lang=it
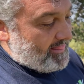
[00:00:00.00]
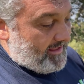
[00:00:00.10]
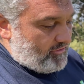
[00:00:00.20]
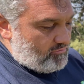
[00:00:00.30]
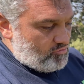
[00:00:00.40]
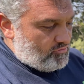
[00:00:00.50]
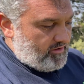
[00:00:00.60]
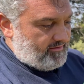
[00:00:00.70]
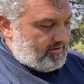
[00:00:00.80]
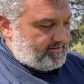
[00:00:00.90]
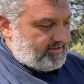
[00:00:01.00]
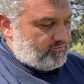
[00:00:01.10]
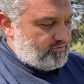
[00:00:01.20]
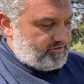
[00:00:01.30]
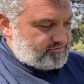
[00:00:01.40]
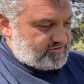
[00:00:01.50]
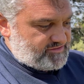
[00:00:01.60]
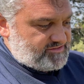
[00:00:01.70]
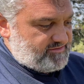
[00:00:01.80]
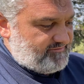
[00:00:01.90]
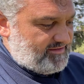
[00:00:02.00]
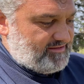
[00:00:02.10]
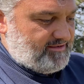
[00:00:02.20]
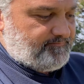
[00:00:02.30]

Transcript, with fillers: E comunque anche qui, non so se si vede,